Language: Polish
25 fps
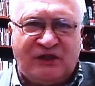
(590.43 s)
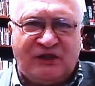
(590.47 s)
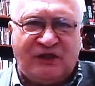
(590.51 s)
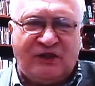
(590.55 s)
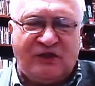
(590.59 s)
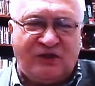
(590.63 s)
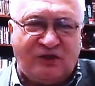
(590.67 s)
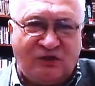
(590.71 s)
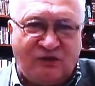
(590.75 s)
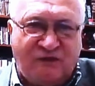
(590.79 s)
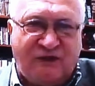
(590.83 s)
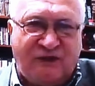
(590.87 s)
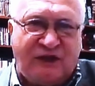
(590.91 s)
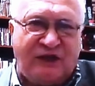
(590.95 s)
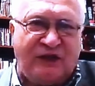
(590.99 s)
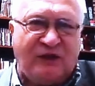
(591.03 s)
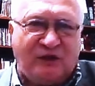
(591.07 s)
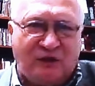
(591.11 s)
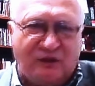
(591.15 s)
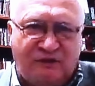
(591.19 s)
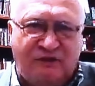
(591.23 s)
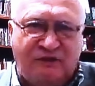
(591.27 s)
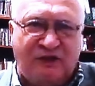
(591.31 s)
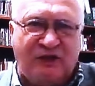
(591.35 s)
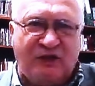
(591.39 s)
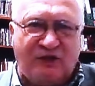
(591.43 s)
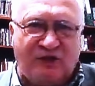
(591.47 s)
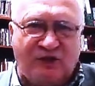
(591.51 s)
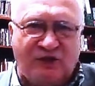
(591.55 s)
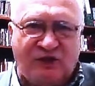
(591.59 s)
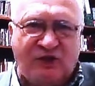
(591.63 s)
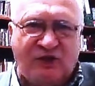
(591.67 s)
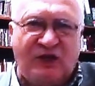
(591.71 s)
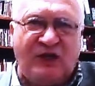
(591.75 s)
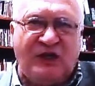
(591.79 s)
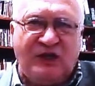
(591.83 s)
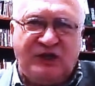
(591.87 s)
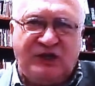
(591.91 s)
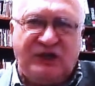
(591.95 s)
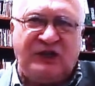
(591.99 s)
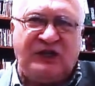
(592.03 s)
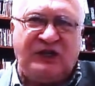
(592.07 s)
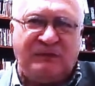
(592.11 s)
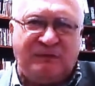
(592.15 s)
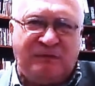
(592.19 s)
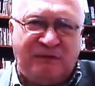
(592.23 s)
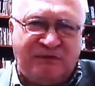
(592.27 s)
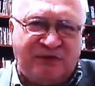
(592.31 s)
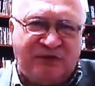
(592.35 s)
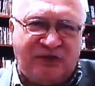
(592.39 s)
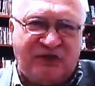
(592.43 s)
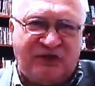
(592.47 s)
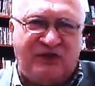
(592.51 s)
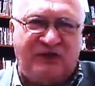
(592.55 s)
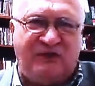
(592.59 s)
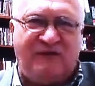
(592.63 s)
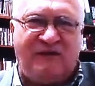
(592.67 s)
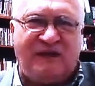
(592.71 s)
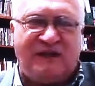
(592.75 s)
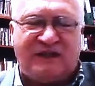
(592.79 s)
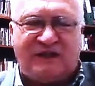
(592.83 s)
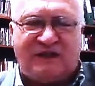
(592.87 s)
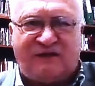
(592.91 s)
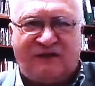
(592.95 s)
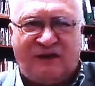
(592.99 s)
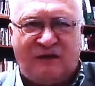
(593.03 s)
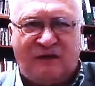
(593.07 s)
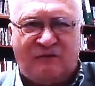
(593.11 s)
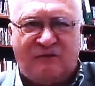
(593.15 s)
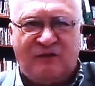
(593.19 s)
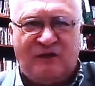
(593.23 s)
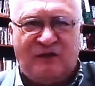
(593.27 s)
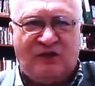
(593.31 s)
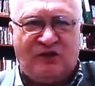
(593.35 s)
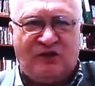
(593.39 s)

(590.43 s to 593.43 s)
że ten suweren to większość, cierpi przez dziwactwa